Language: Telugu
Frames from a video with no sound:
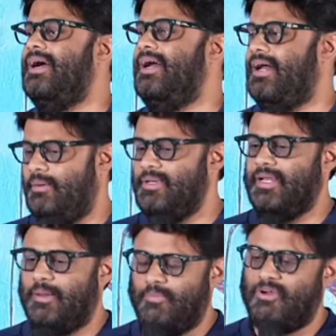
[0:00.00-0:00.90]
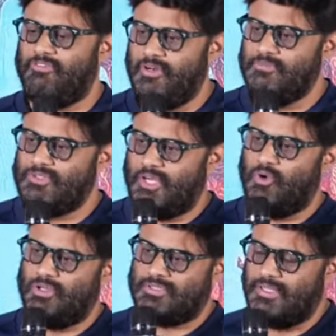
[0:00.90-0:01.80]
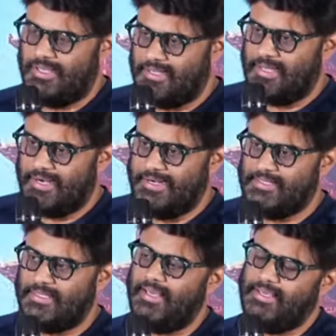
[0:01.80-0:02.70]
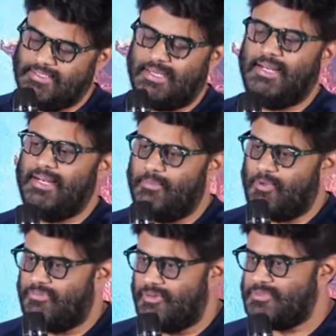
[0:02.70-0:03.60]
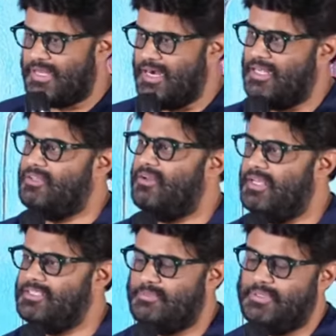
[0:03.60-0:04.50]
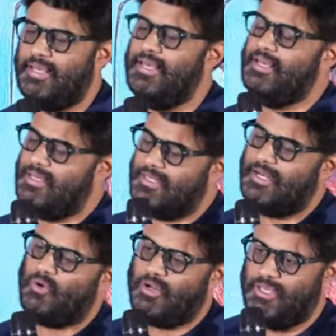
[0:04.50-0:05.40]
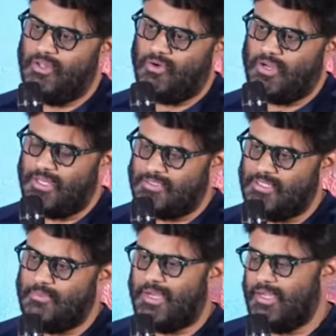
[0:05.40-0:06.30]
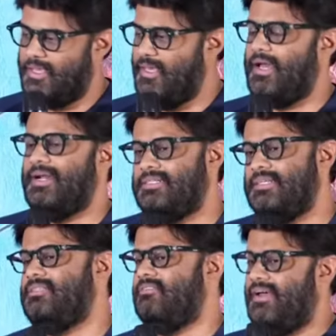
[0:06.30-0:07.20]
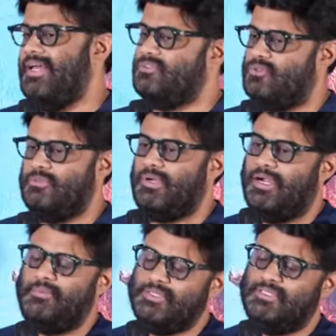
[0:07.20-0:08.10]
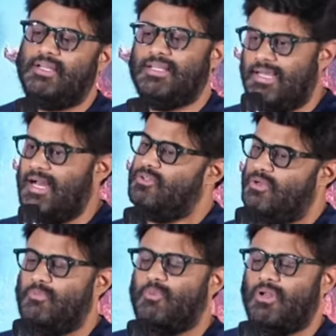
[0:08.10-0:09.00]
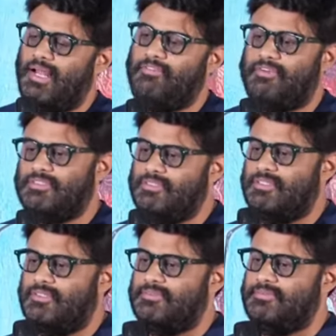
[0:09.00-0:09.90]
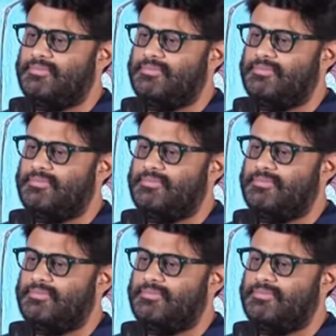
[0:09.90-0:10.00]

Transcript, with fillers: ఆహా నెంబర్ ఆఫ్ ఫిల్మ్స్ ఎక్కువ వస్తున్నాయి కదా అని అడిగితే ఈసారి ఆయన నెంబర్ ఆఫ్ ఫిల్మ్స్ రావట్లేదు అని నేను చెప్తే దాన్ని ఒక హీరో గారి సినిమాకి కనెక్ట్ చేసి ఫ్యాన్స్ కొంచెం హంగామా చేశారు అది కాదు అని మొన్న క్లారిఫికేషన్ ఇచ్చాను